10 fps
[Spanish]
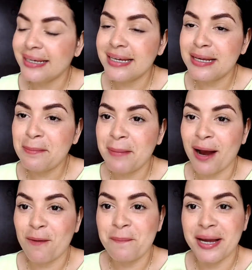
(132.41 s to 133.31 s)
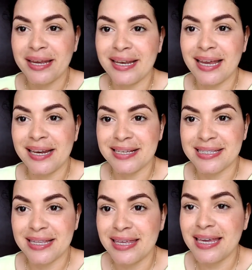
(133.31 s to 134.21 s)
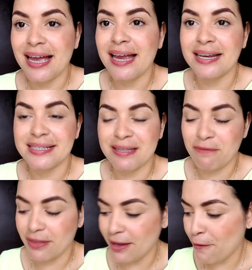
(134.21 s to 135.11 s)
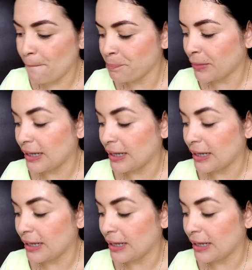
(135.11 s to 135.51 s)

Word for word: y me acompañen en este día, en este video.